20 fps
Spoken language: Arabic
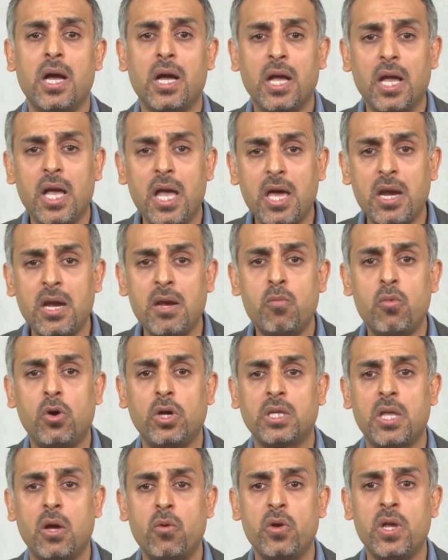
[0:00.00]
غير
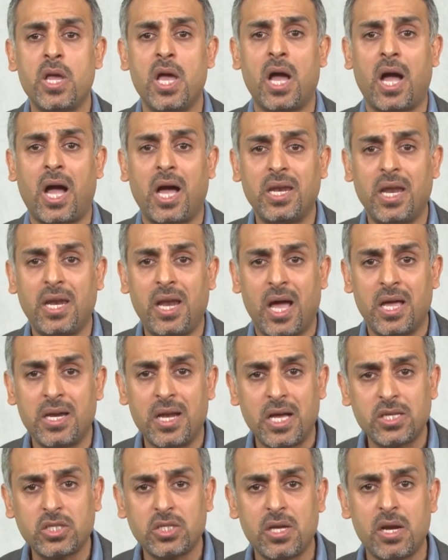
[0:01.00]
المحتوية على
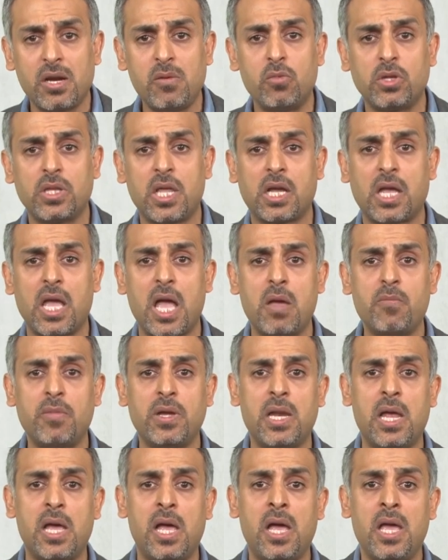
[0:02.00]
العناصر
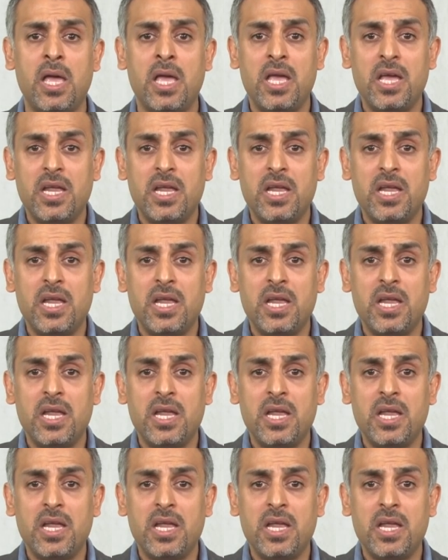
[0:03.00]
المتكاملة